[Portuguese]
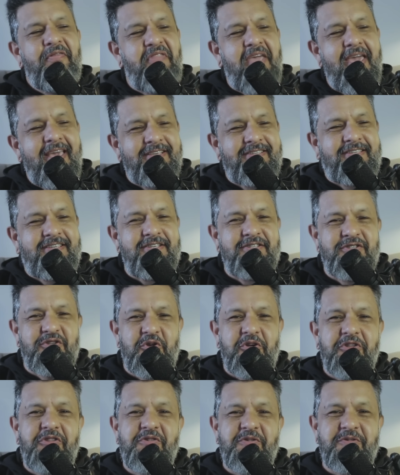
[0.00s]
desses
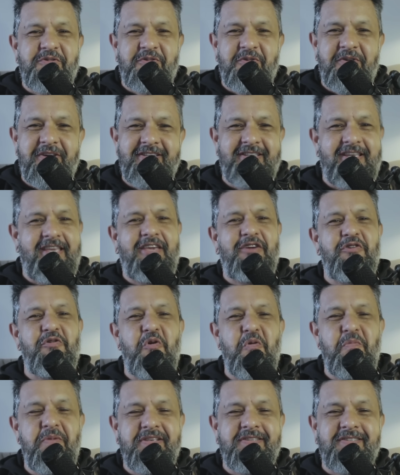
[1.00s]
outros dois aí que eu
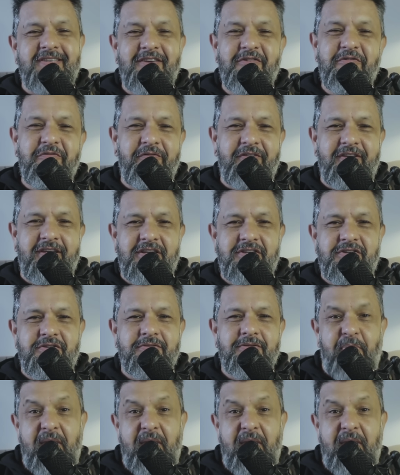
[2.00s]
comecei o vídeo.